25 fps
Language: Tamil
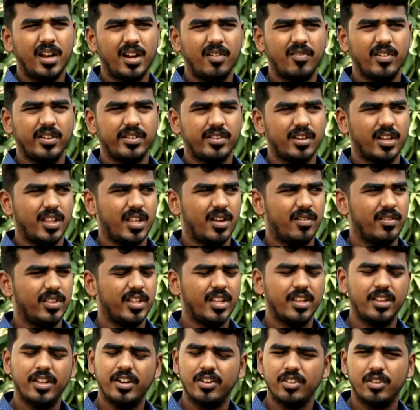ரெக்வெஸ்ட்டில் தான்
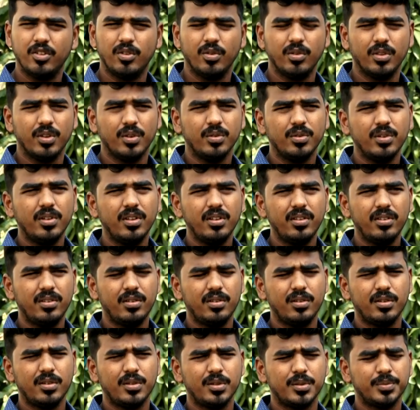வந்து அது எடுத்துகிட்டு வந்தோம்
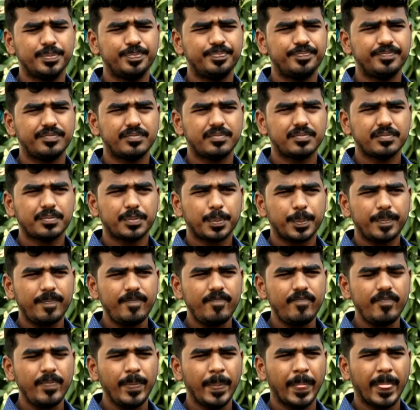ஸோ
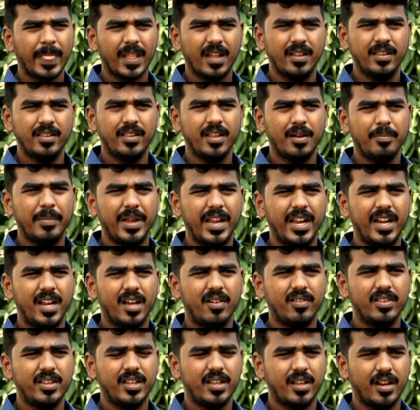இதுதான்
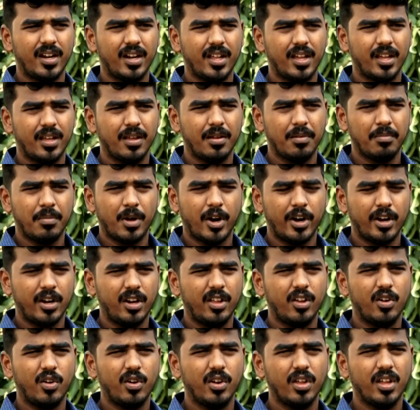மெயினாக வந்து எங்களுக்கு
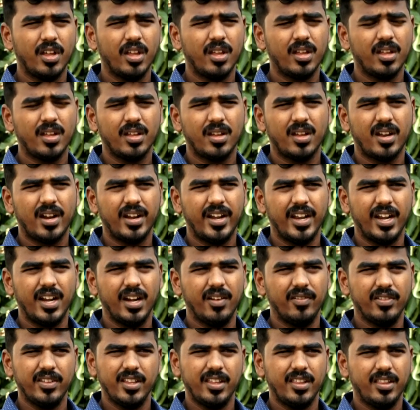மாடலிங்கோட
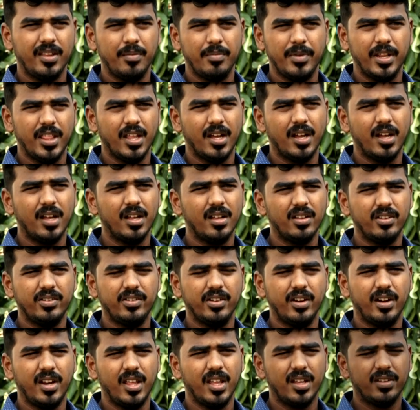ஹண்டிங்கில் வந்து இது இப்படி தான்
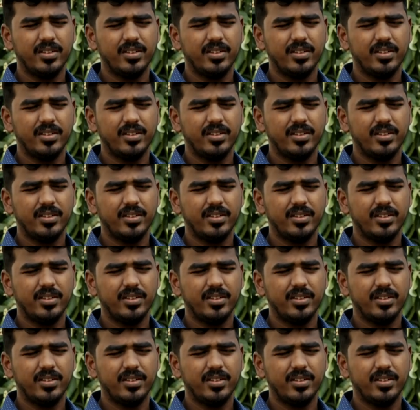ஜேர்னி